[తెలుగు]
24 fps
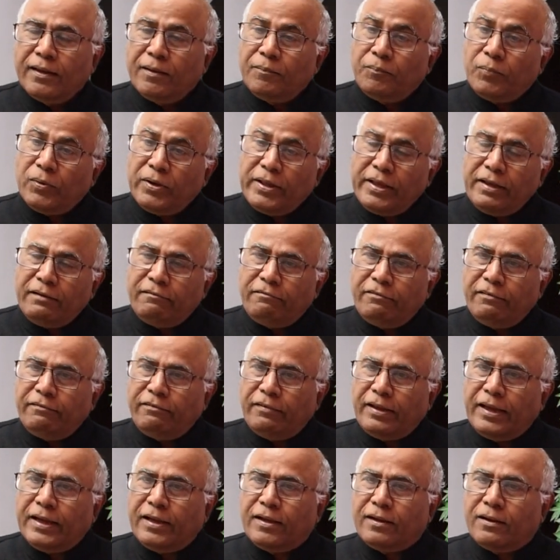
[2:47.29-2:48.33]
ఇప్పుడు ఈ
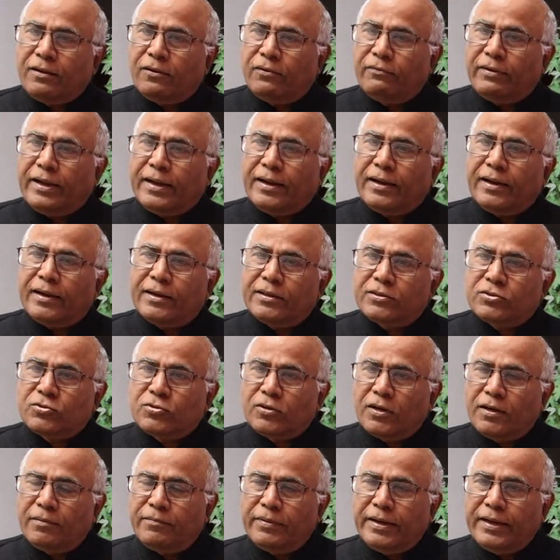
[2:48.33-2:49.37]
వివేక్
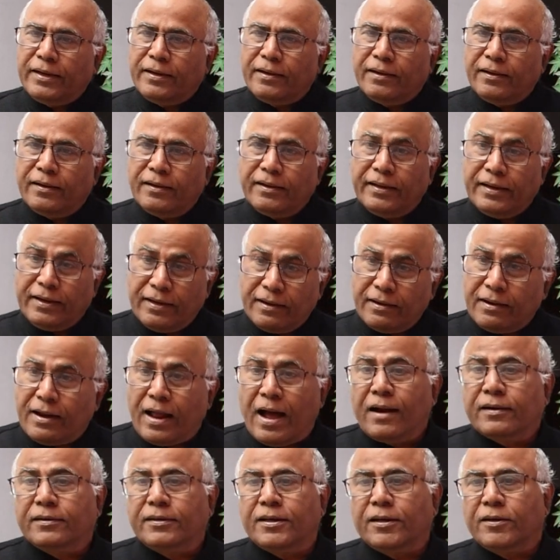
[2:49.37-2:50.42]
వెంకటస్వామి ఈయన
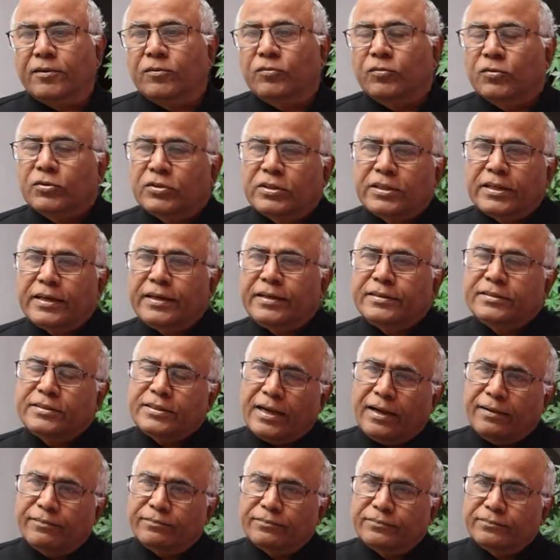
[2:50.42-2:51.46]
డాక్టర్
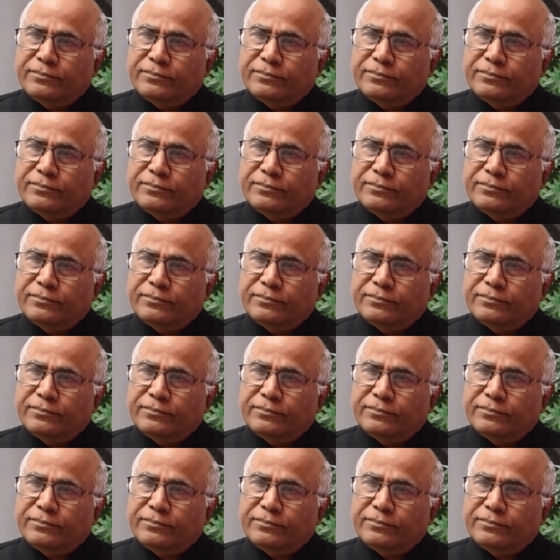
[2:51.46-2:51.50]
వృత్తిరీత్యా